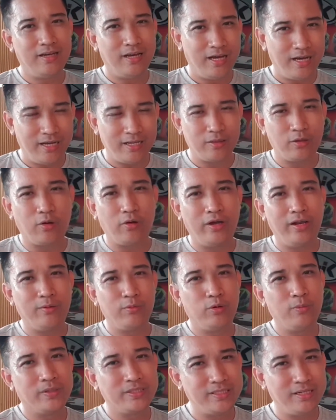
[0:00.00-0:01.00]
uh, toko yang
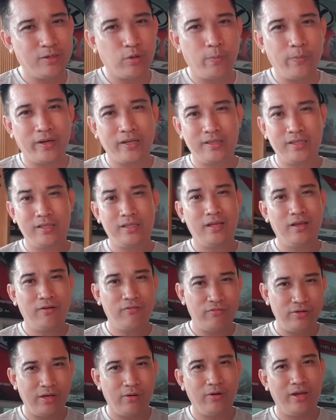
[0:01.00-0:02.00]
masih di Kupang
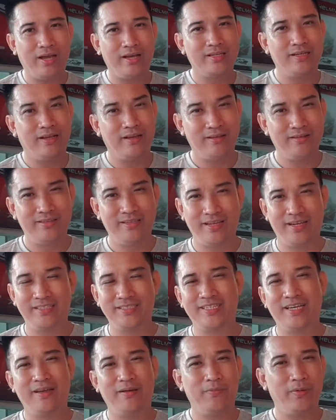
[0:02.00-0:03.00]
NTT via wa deh dengan
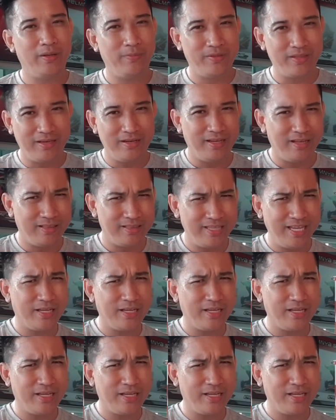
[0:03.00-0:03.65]
saya Benjamin Tandar.